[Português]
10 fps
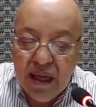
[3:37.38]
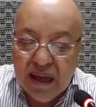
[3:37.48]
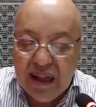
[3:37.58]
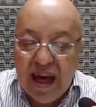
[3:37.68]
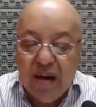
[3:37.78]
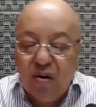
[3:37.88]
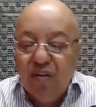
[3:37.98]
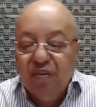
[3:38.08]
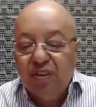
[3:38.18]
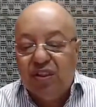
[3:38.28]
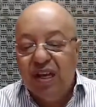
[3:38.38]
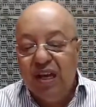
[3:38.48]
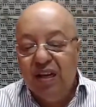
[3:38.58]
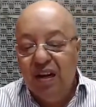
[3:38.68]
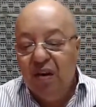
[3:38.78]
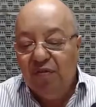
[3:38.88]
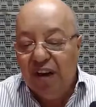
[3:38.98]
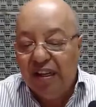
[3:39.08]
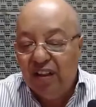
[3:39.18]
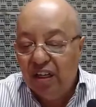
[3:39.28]
Claro que você não
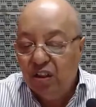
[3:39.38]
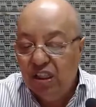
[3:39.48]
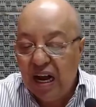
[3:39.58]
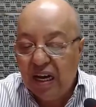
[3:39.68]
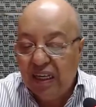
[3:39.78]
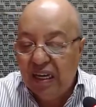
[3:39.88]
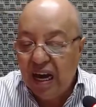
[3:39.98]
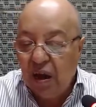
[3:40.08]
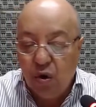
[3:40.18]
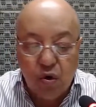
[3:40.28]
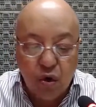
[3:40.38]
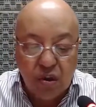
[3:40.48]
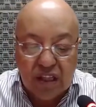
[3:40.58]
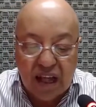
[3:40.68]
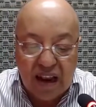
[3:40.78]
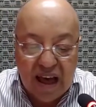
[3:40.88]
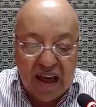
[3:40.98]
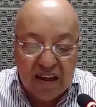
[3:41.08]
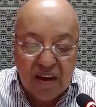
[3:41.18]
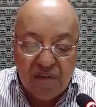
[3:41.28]
vai deixar que a
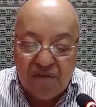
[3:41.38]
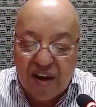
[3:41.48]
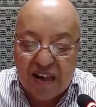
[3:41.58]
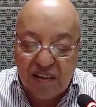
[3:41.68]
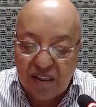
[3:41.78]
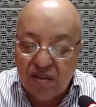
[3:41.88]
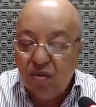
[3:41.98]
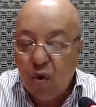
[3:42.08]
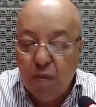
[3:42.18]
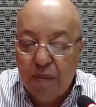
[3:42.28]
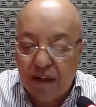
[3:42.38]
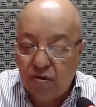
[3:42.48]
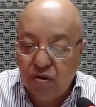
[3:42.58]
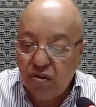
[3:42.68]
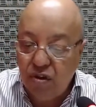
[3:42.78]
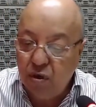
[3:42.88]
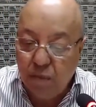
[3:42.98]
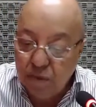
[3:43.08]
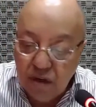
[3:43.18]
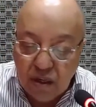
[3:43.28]
crotalária faça esse combate sozinho.
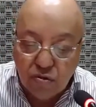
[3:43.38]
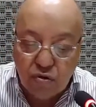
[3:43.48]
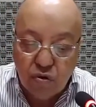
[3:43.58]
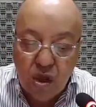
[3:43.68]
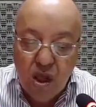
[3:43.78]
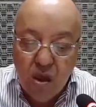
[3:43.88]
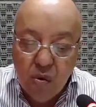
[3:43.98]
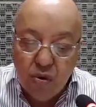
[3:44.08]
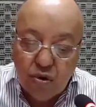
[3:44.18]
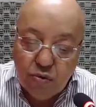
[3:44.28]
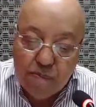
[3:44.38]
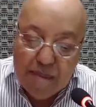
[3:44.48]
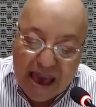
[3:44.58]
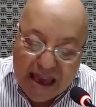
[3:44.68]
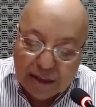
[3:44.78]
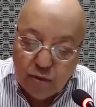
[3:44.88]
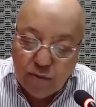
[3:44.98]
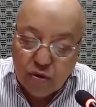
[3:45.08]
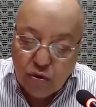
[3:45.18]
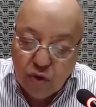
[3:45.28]
Por isso, os
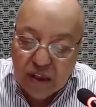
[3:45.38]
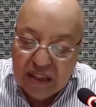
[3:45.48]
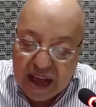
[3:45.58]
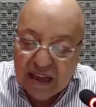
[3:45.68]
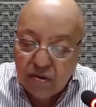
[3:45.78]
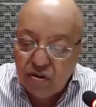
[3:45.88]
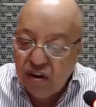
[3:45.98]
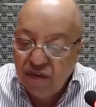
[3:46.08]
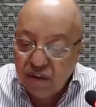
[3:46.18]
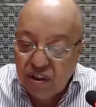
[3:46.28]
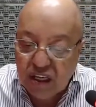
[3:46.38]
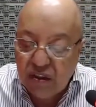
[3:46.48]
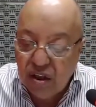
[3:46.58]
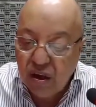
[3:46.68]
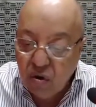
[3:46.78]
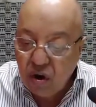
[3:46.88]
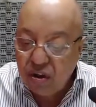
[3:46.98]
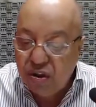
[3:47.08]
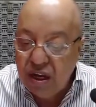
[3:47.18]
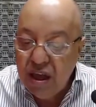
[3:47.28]
mesmos cuidados que você tem
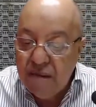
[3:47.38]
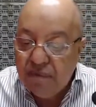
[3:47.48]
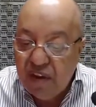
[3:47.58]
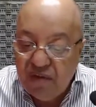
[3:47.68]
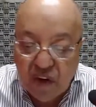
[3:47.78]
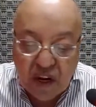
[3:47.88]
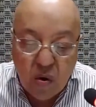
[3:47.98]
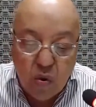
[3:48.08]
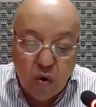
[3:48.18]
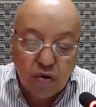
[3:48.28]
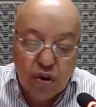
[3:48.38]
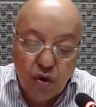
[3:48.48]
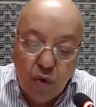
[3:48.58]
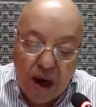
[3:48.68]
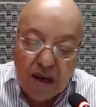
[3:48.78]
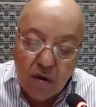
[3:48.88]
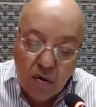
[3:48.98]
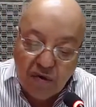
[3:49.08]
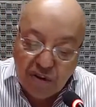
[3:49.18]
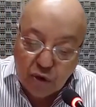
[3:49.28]
hoje deverão continuar
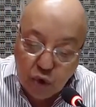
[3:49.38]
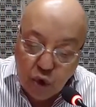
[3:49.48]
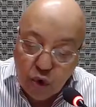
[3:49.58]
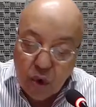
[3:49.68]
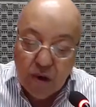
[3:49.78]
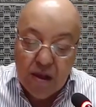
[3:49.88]
no futuro